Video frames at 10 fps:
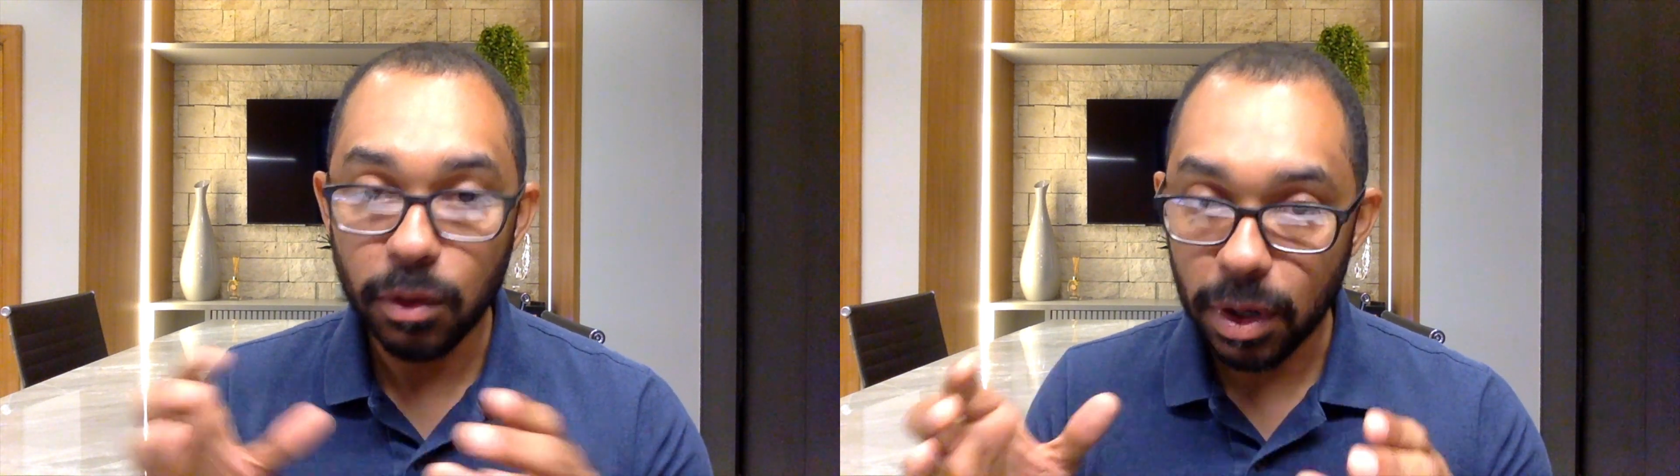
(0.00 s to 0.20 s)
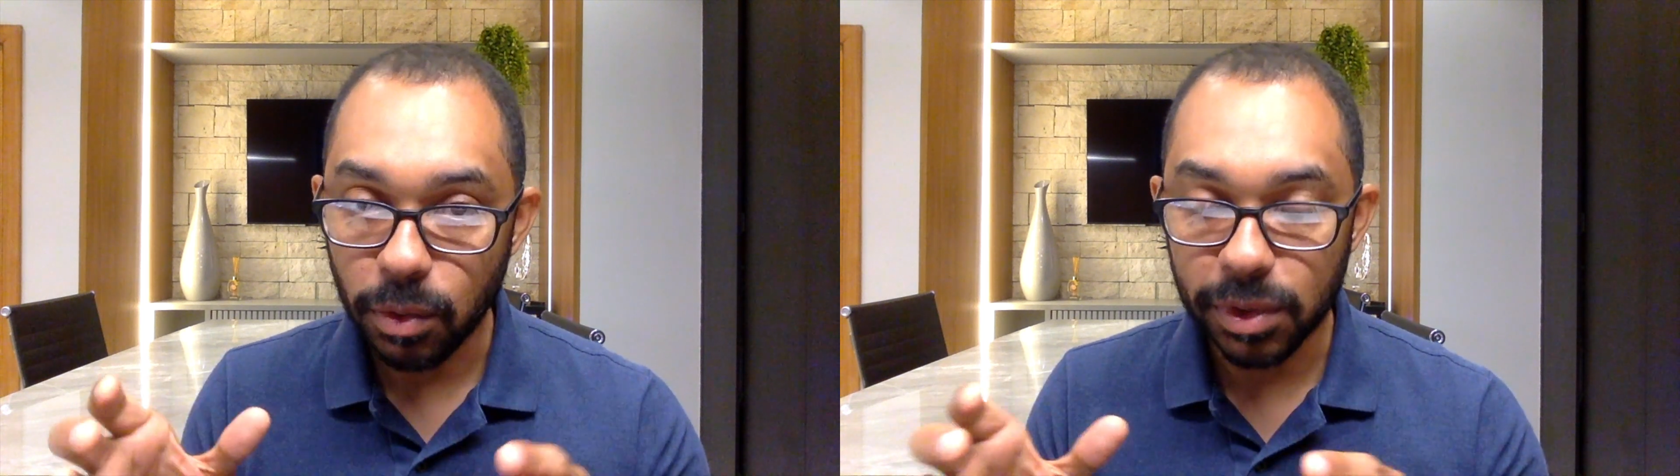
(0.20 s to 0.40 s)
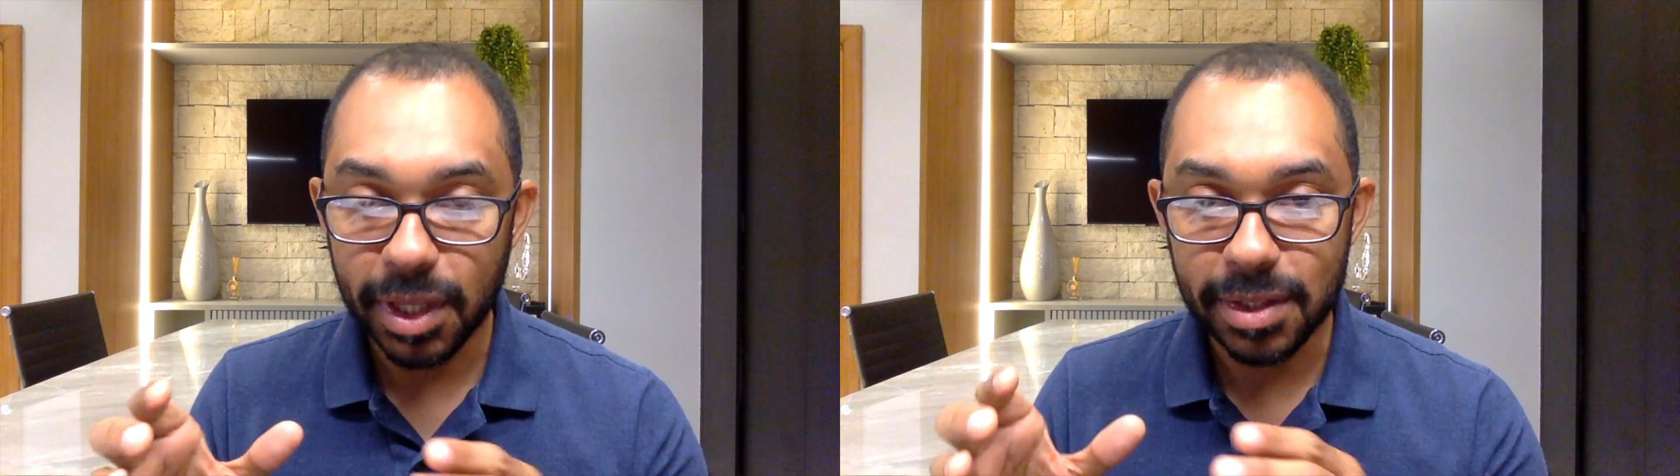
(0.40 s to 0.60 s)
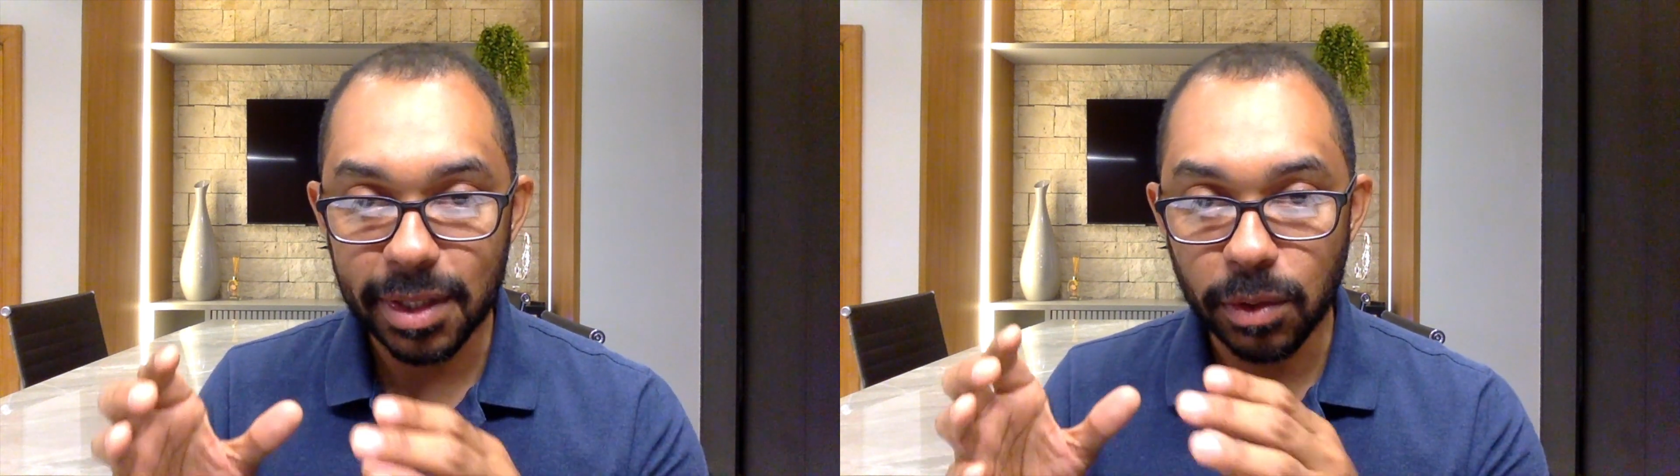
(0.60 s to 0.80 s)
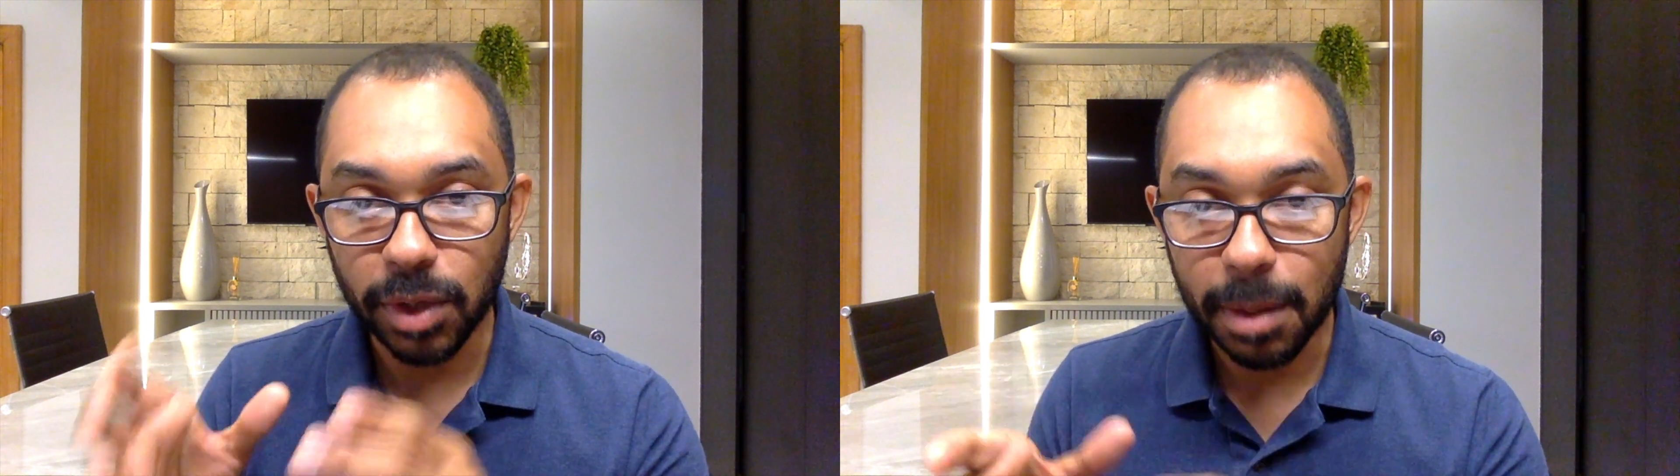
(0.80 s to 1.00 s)

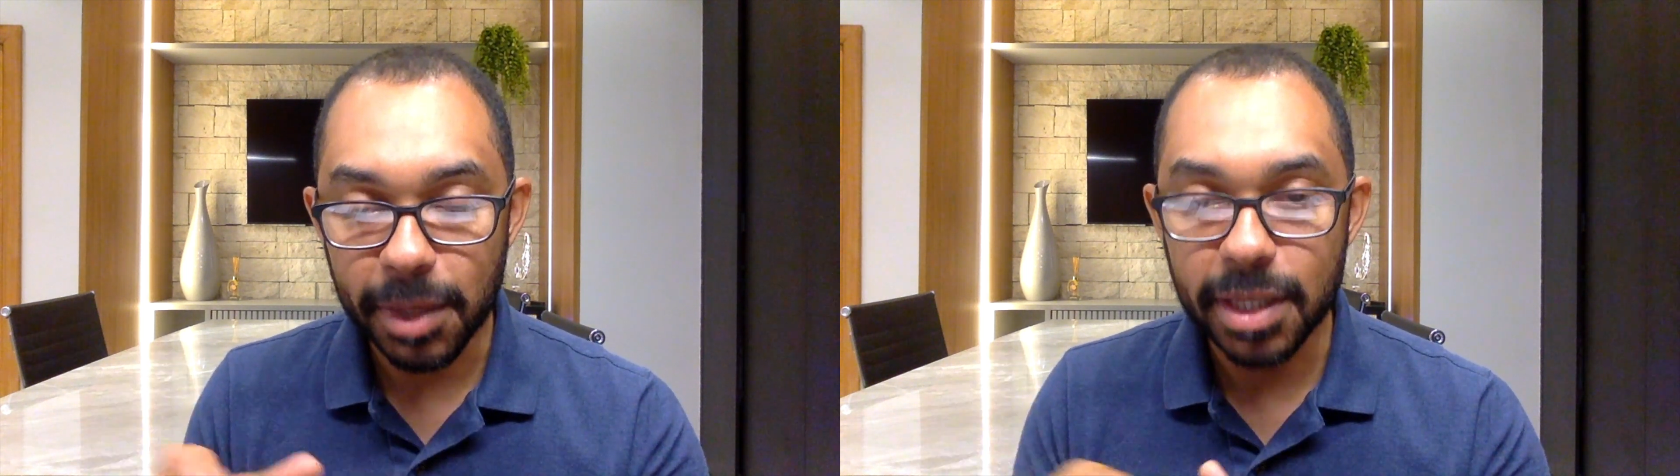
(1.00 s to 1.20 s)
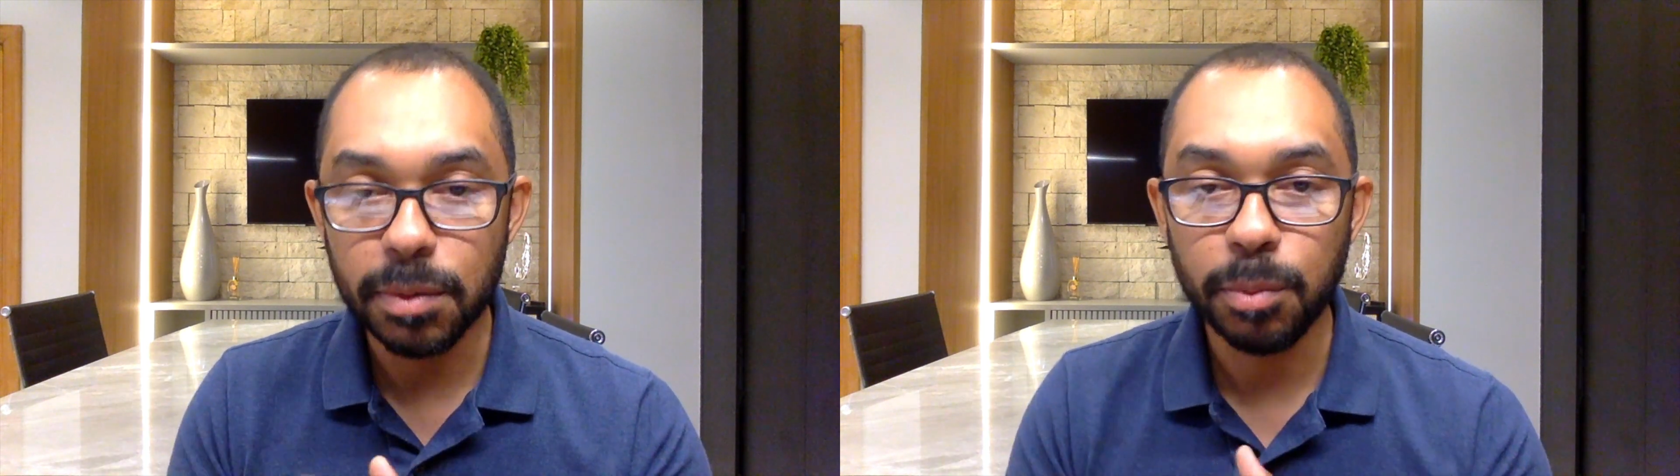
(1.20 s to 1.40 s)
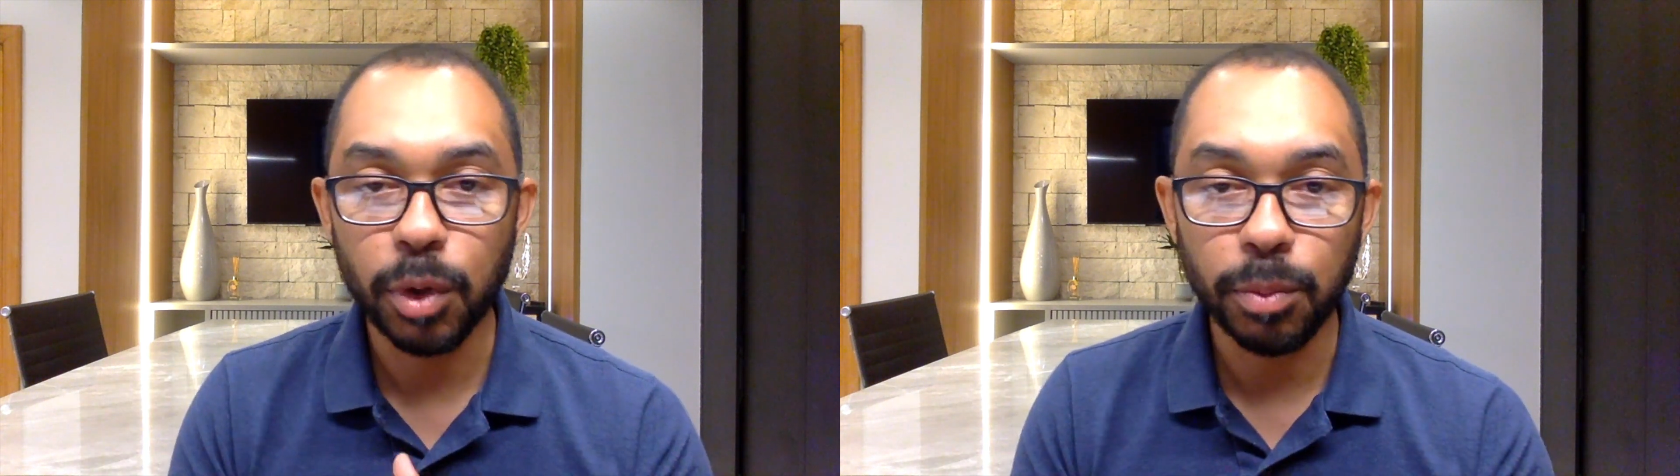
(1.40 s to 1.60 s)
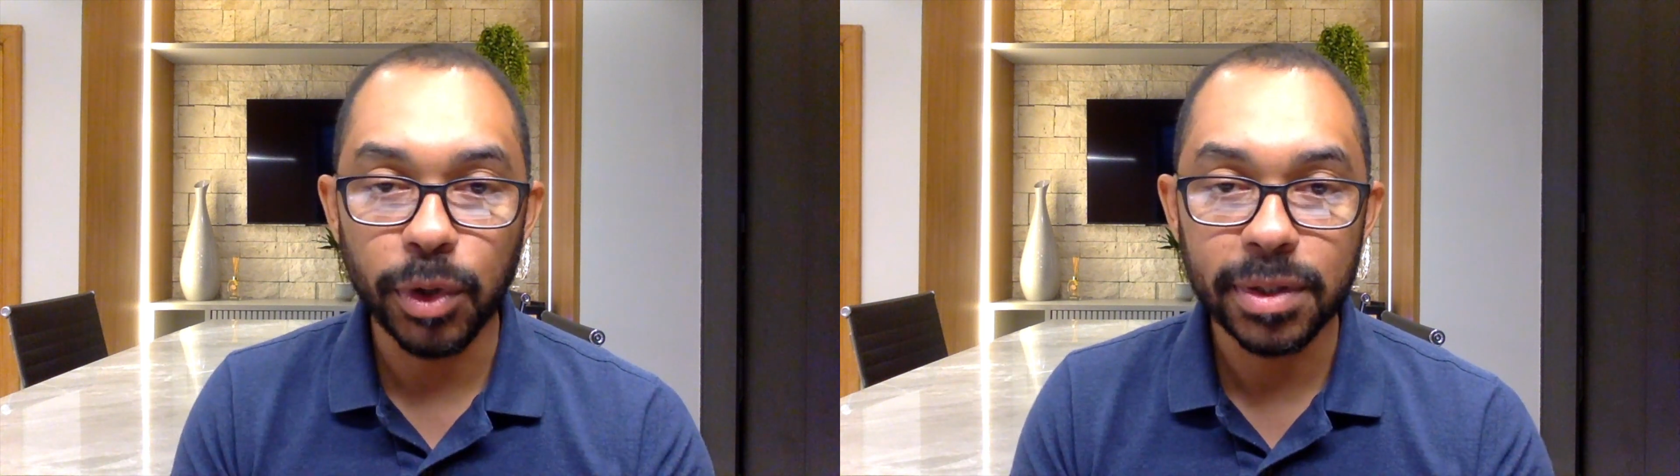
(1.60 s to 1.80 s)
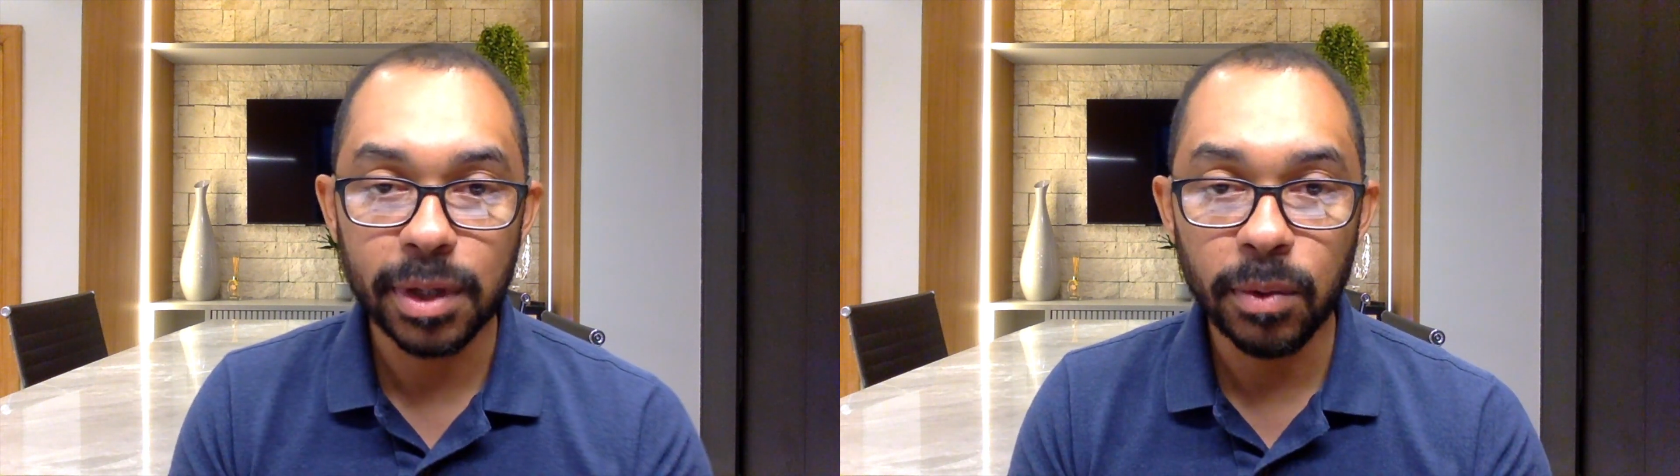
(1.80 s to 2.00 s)
acontecendo na mesma
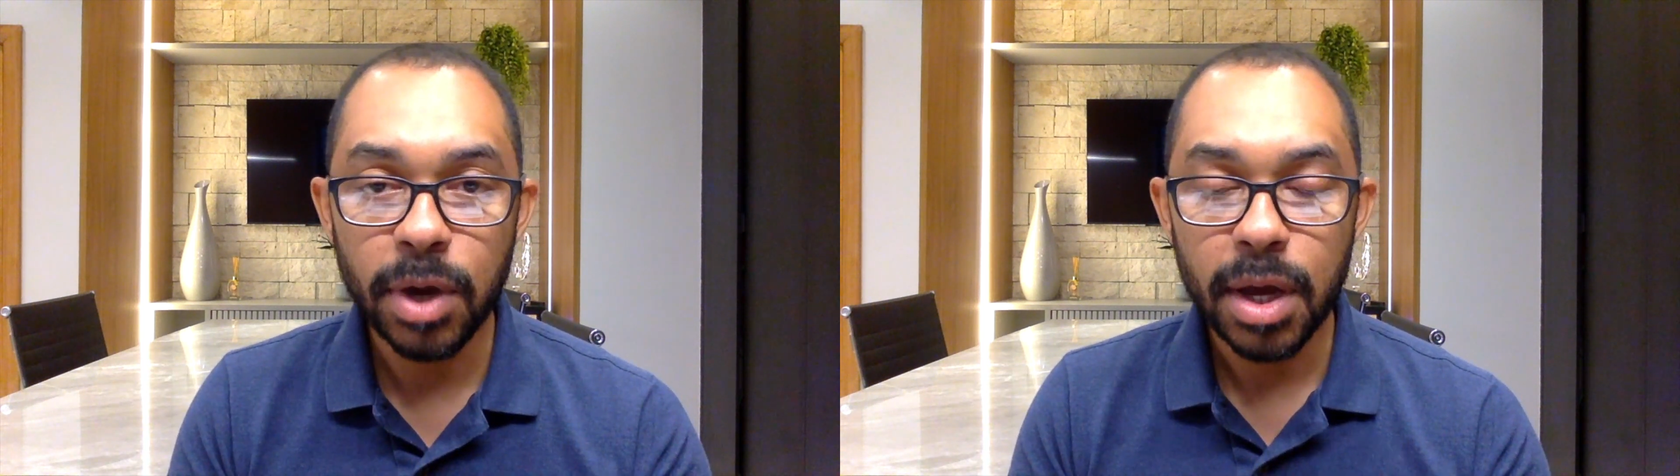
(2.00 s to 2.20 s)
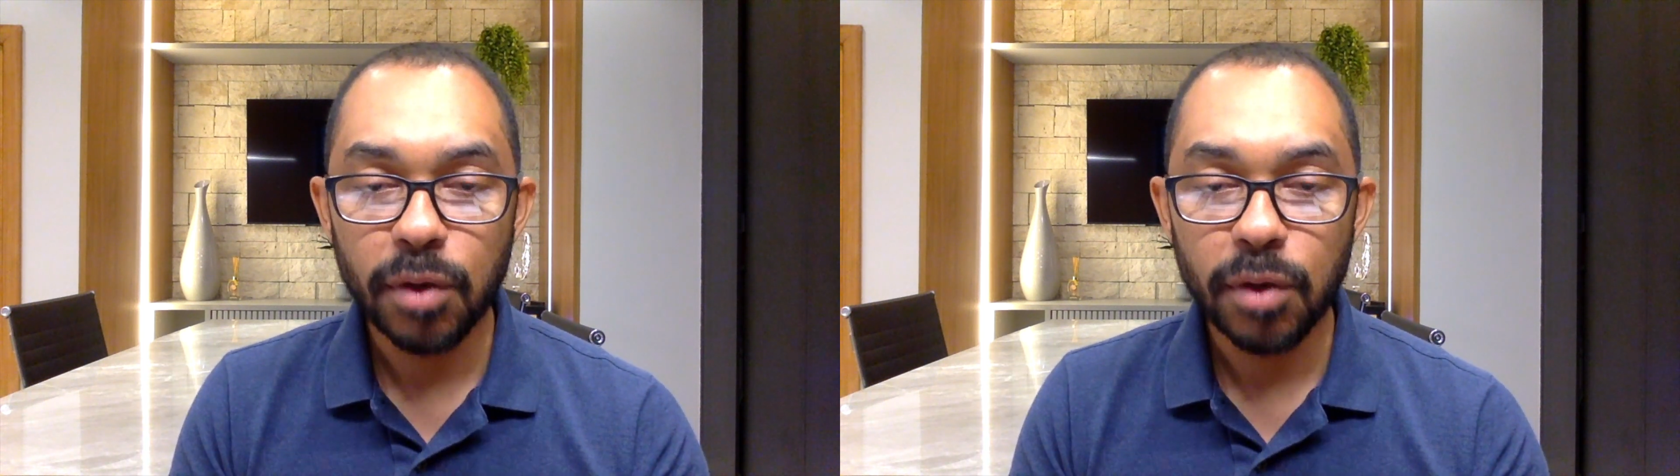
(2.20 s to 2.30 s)
proporção,